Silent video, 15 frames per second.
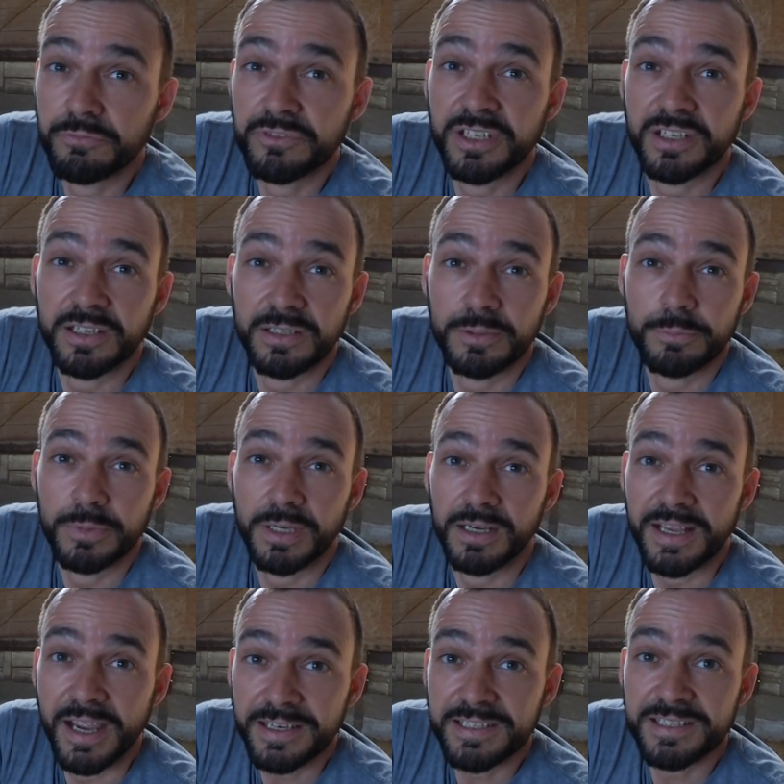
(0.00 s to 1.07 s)
wir ähm,
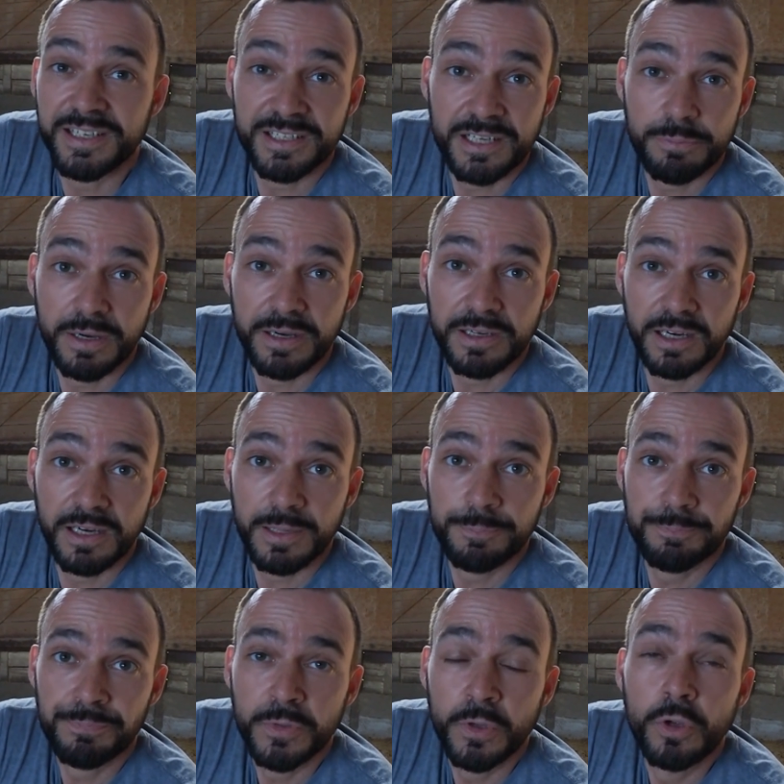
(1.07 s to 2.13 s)
Allergiker dabei
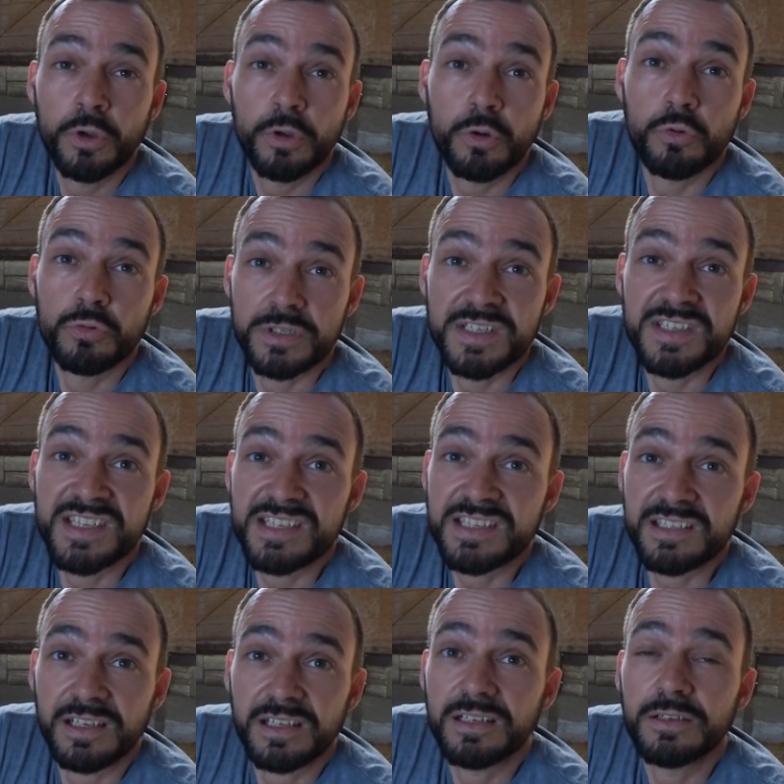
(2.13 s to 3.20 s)
haben und
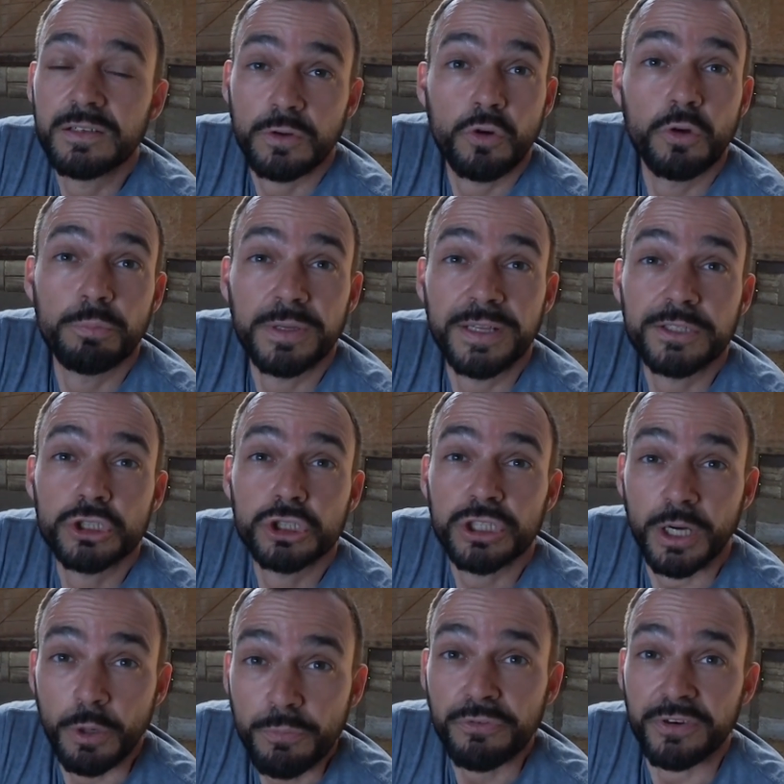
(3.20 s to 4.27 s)
dieses Jahr komplett
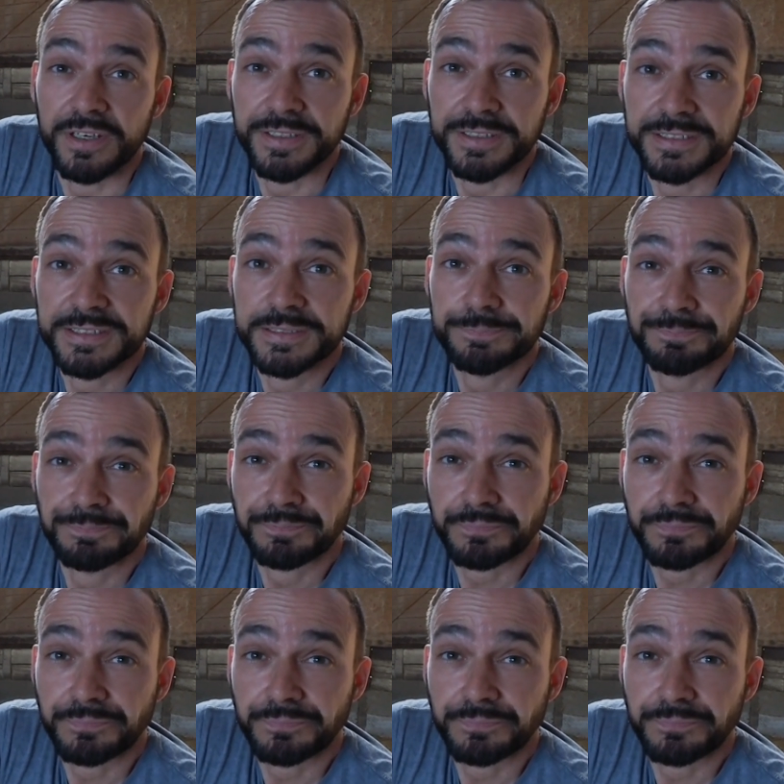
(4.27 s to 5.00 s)
staubfrei ist.